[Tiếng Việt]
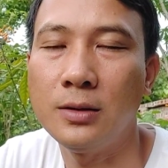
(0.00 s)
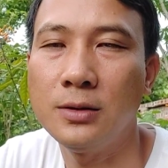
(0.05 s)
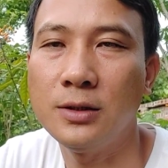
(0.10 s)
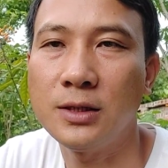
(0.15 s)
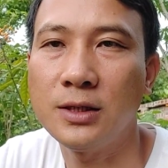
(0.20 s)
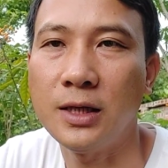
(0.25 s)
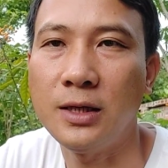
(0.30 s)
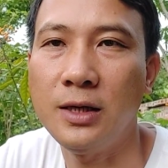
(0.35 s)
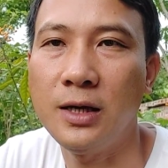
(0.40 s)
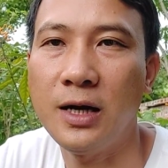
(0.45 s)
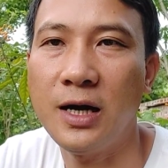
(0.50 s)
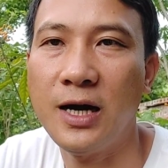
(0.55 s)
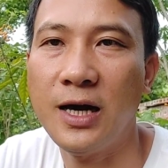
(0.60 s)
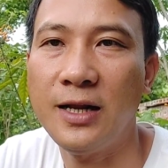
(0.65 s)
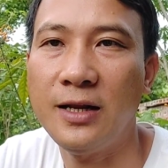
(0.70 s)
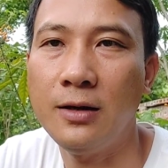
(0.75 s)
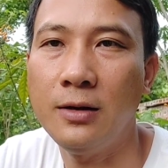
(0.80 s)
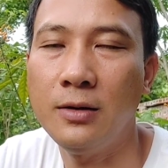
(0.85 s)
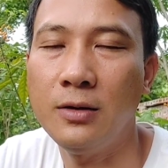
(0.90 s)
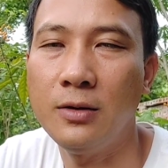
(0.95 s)
chắc chắn là
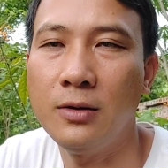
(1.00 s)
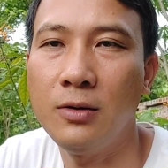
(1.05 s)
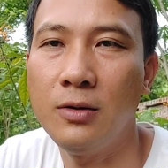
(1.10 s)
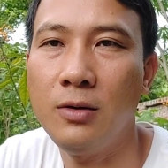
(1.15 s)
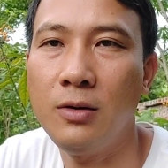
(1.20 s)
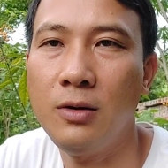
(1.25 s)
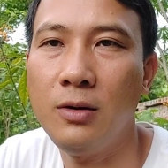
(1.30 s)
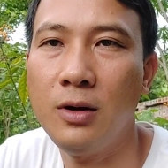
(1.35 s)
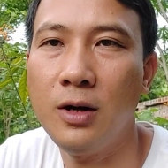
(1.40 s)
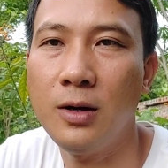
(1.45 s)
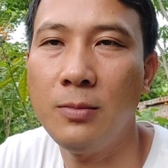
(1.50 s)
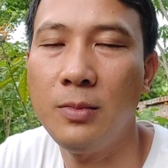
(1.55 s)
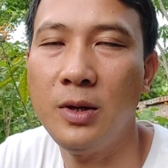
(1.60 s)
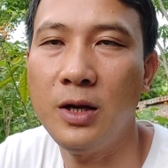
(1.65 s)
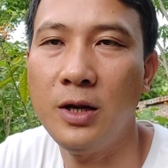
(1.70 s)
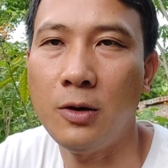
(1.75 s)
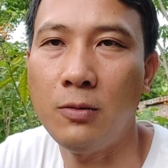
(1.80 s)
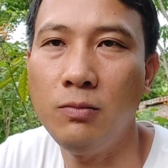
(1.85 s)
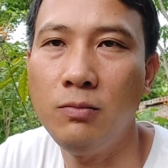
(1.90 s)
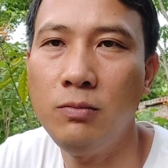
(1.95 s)
gan nó đang bị
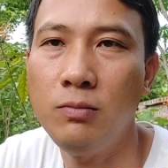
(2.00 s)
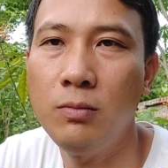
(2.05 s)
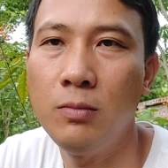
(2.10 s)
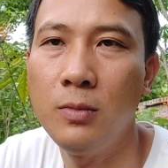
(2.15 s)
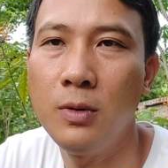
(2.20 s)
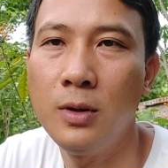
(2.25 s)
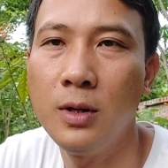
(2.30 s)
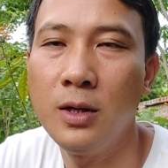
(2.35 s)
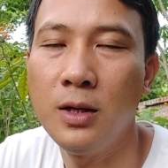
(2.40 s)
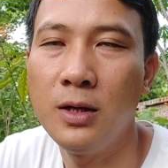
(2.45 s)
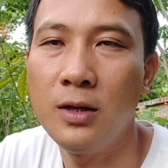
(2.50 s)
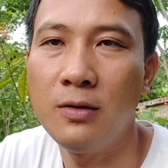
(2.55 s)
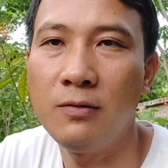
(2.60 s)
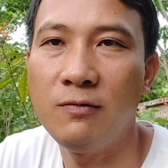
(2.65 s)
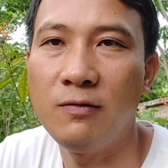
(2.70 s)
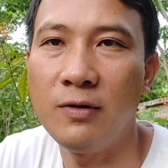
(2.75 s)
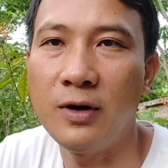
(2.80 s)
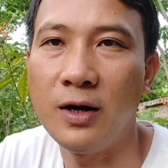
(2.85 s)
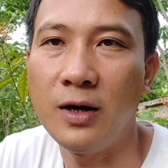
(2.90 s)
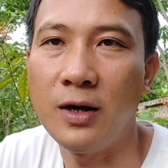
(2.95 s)
nóng
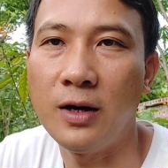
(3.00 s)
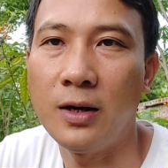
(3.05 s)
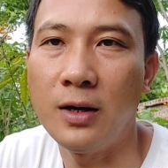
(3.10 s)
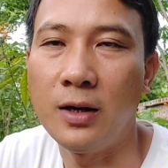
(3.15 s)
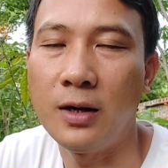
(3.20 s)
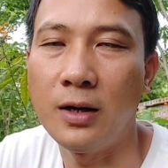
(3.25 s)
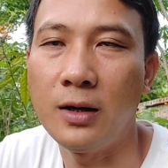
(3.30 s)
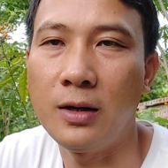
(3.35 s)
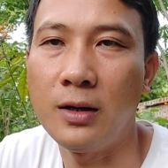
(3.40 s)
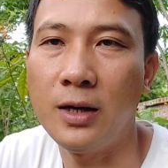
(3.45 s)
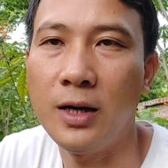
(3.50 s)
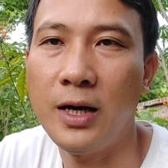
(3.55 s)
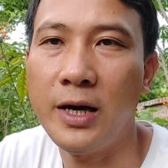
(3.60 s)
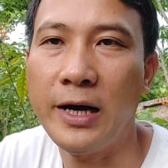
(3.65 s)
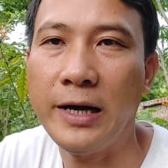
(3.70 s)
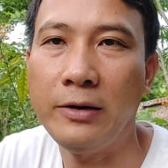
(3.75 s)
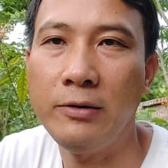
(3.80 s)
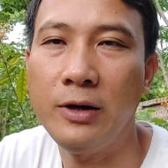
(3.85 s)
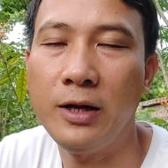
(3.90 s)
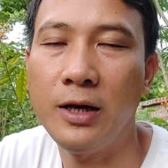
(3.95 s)
và lá gan nó